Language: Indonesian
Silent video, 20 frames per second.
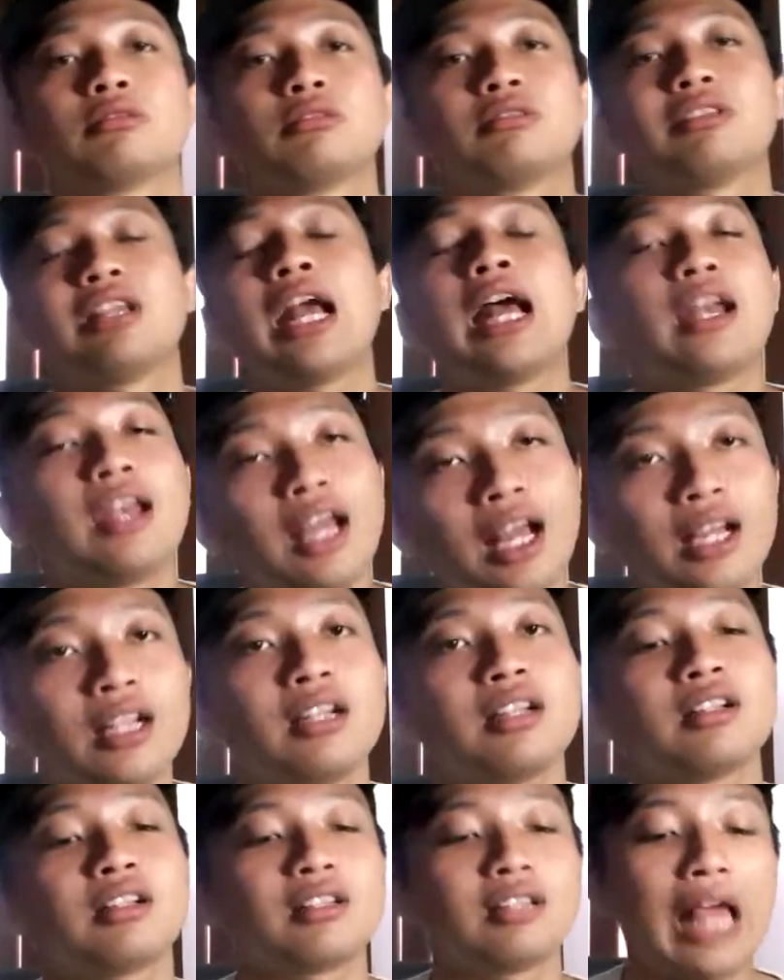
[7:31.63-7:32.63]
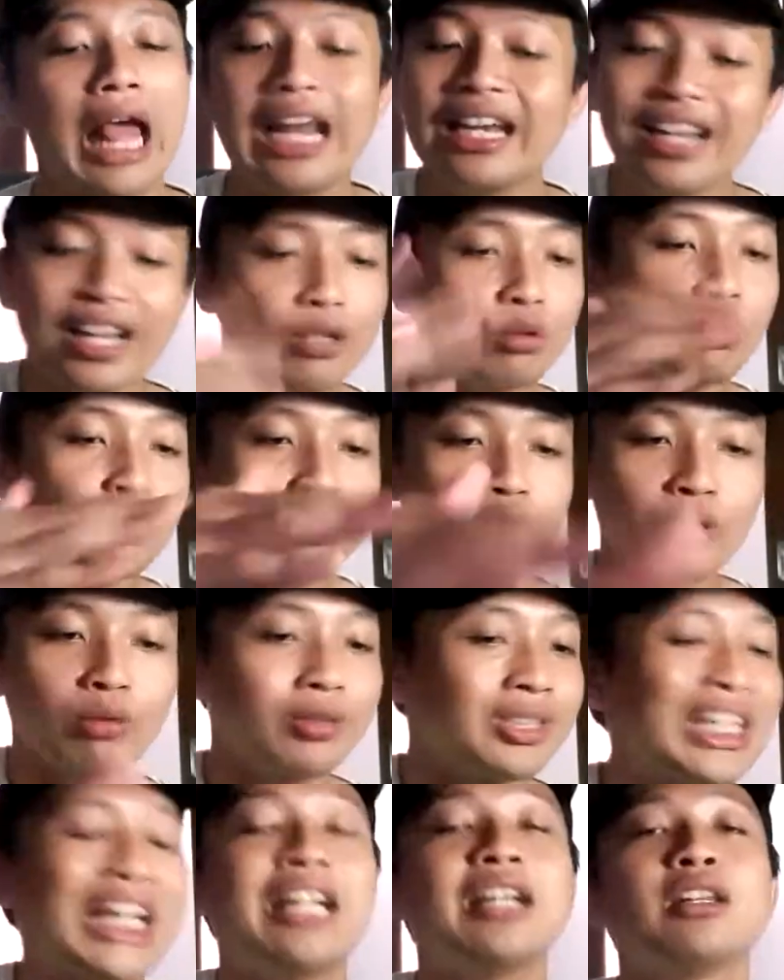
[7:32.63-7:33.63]
ya ada kan ada tuh
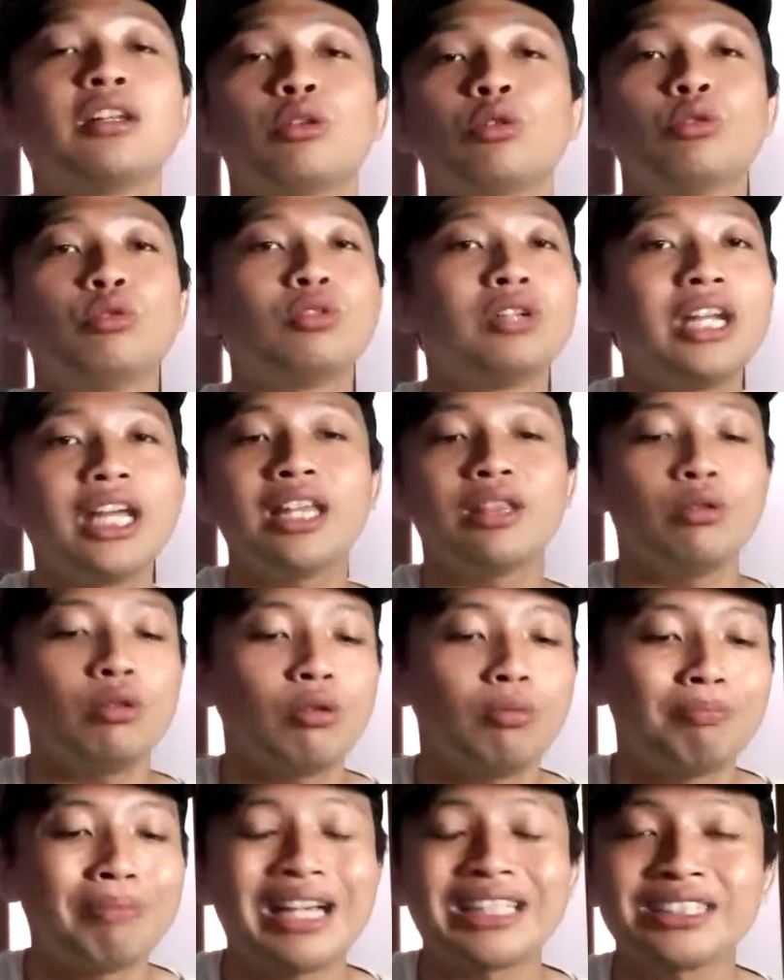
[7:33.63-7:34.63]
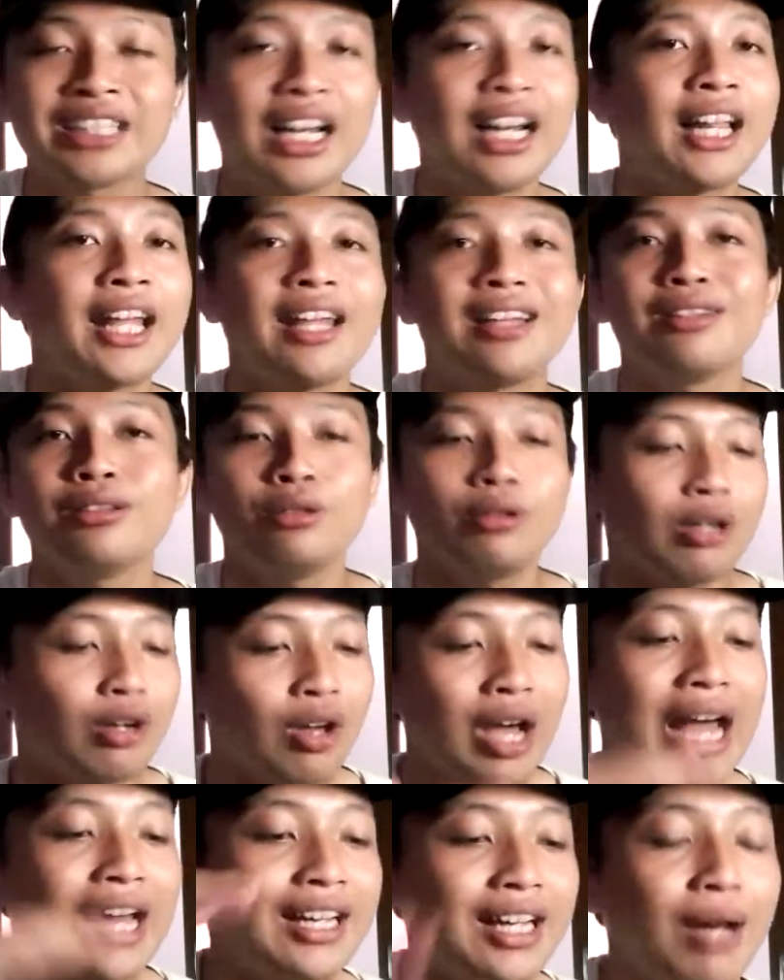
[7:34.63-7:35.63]
coba cari di UD tuh pasal kayak gitu
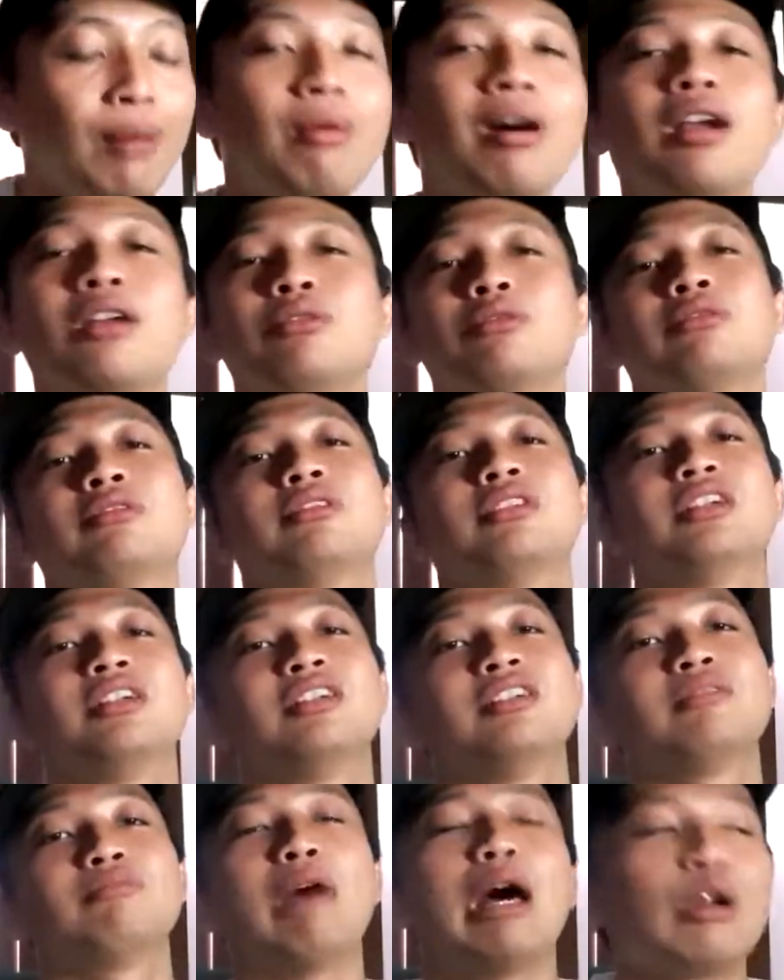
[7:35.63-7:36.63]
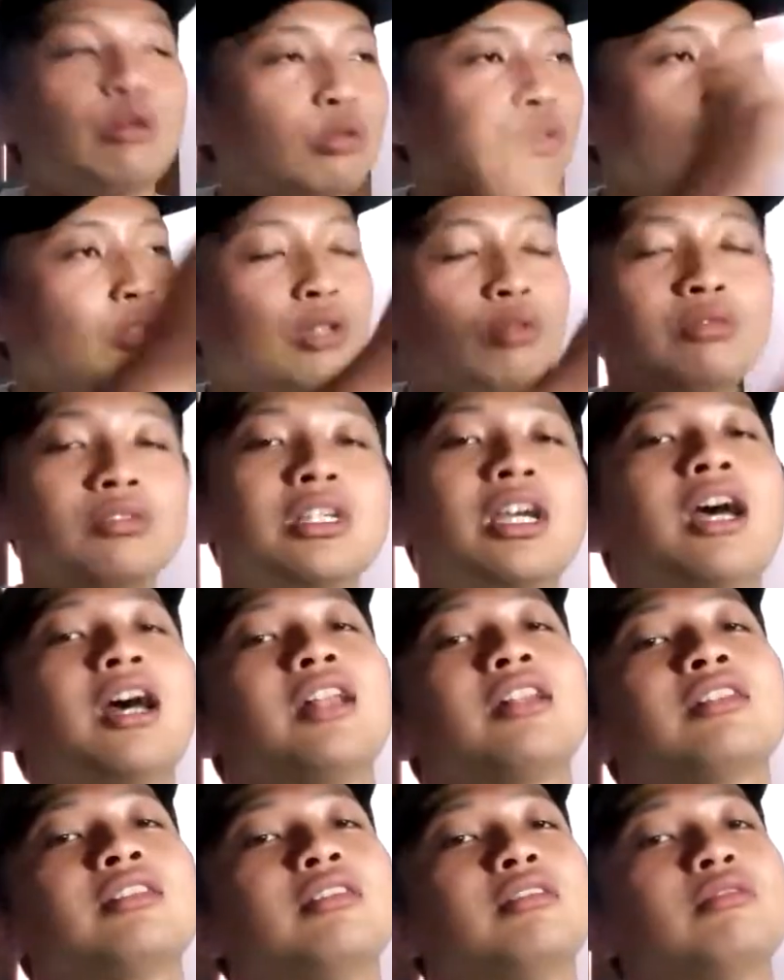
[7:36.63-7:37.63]
kalau ada baru baru tuh
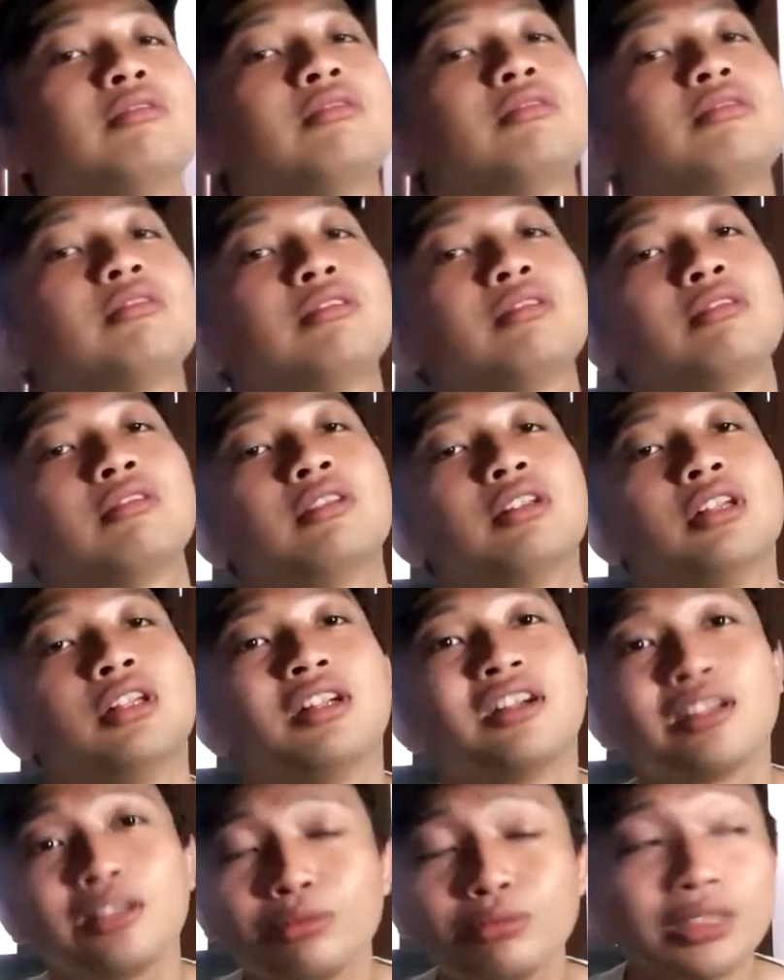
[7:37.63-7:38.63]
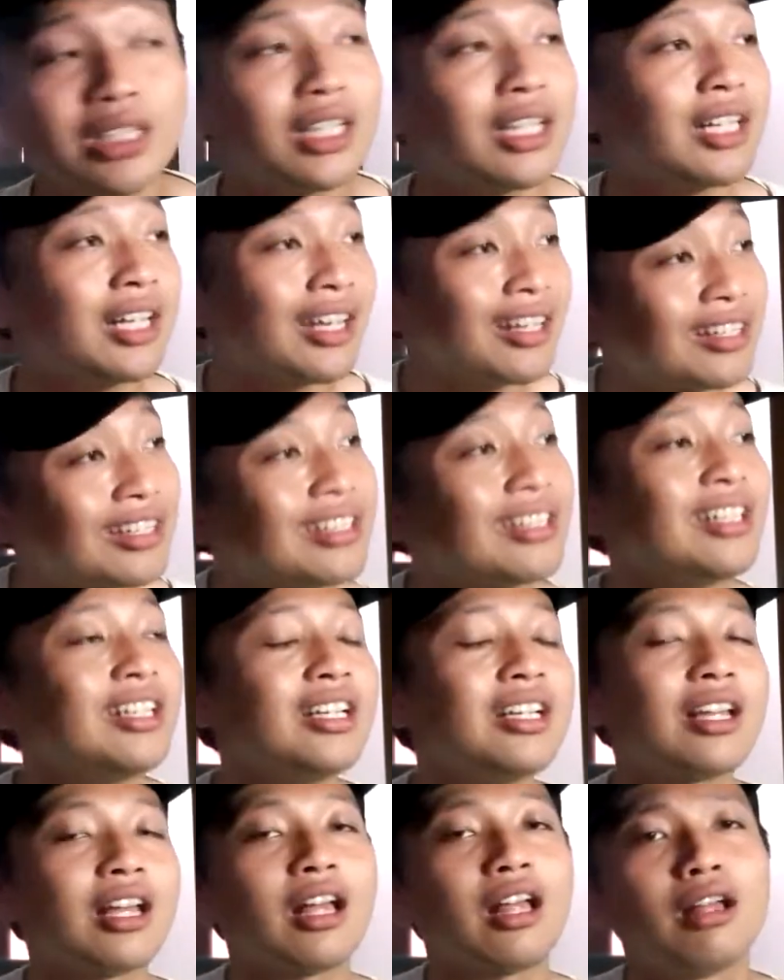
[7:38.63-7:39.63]
dihujat gitu. kalau misalnya kayak
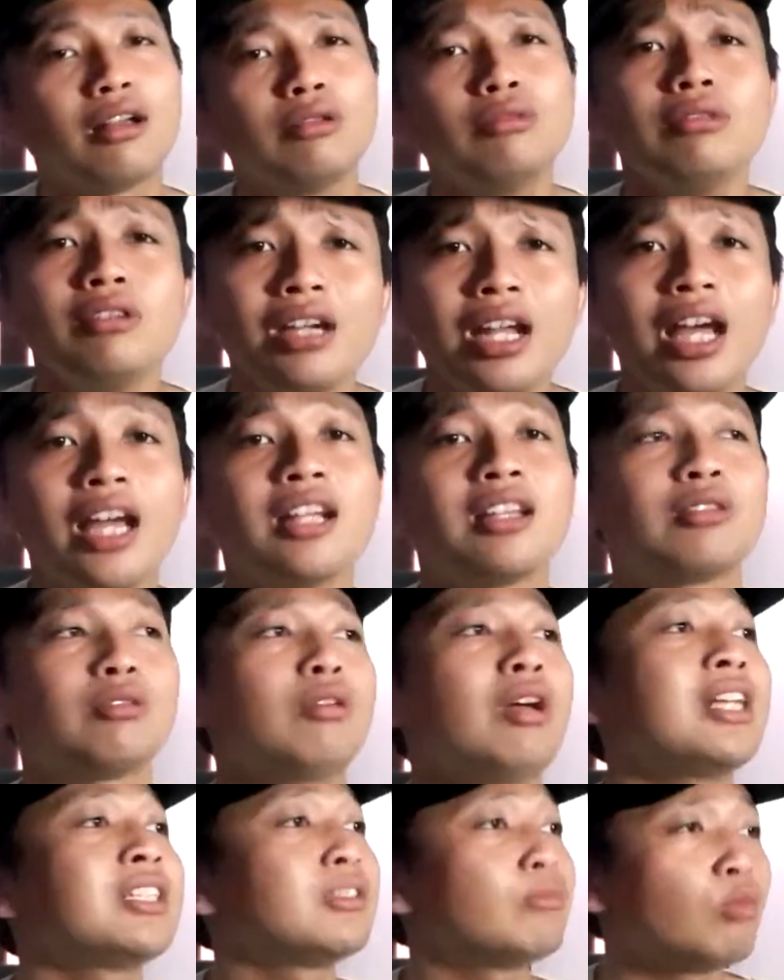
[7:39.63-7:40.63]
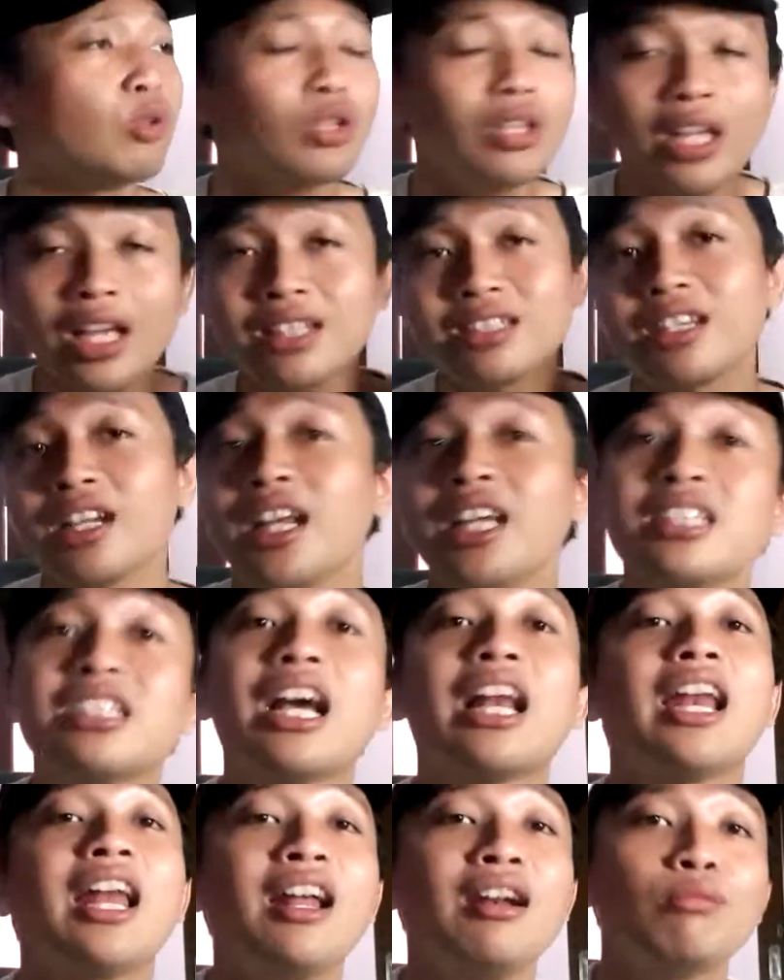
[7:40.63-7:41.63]
gini ya udah gitu aja buktinya caranya
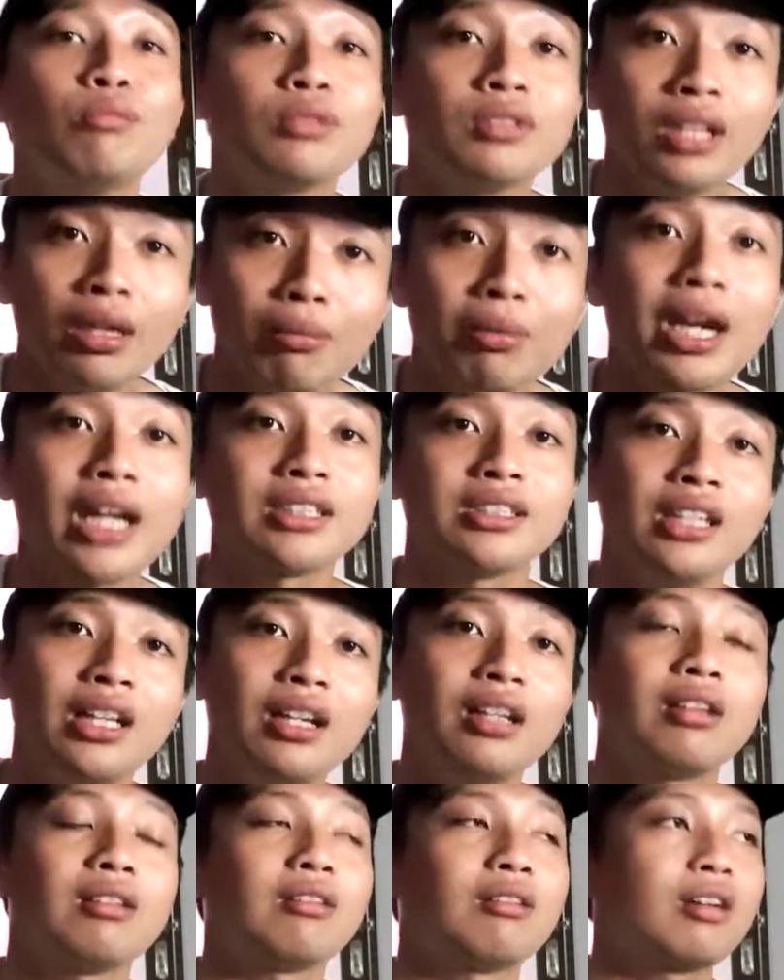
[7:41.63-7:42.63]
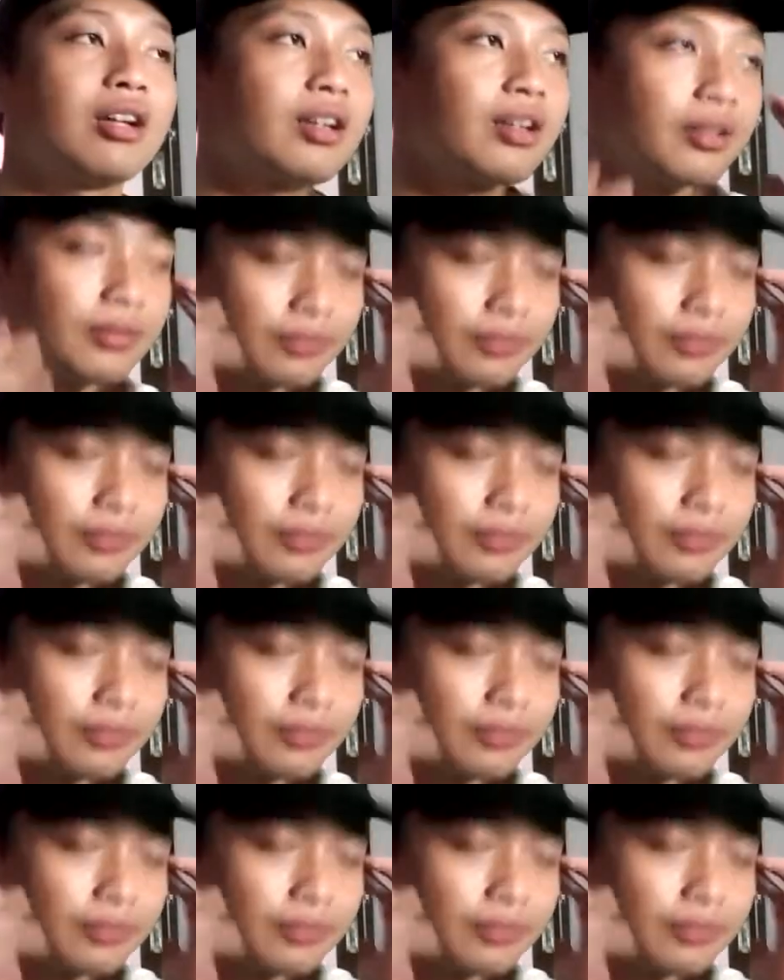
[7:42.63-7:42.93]
jalan buktinya berhasil gitu kan